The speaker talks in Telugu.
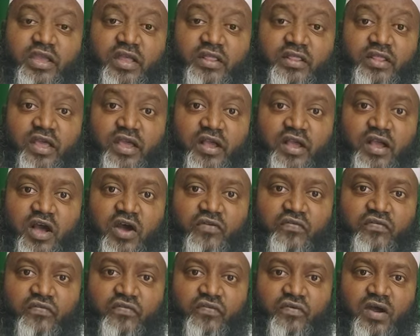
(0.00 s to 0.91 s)

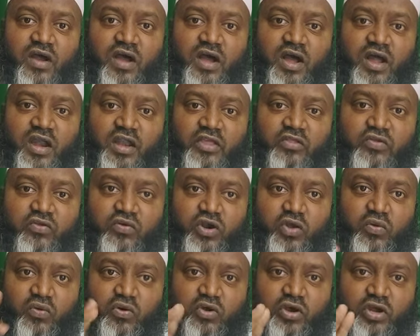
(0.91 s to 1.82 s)
ఎతేకాఫ్ అనేది
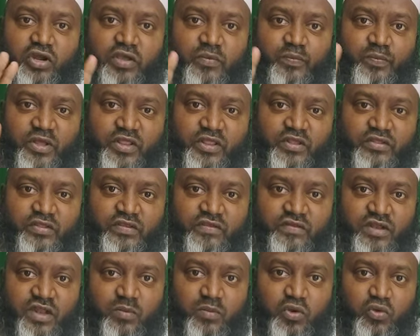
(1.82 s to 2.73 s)
కూడా ఒక పద్ధతి
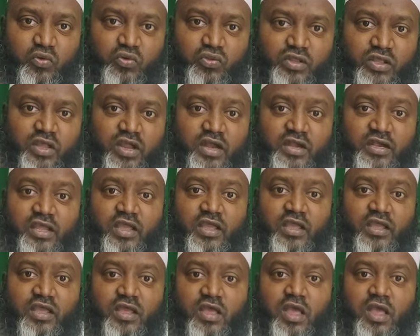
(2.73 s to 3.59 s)
ఇస్లాంలో ఉంది అంటే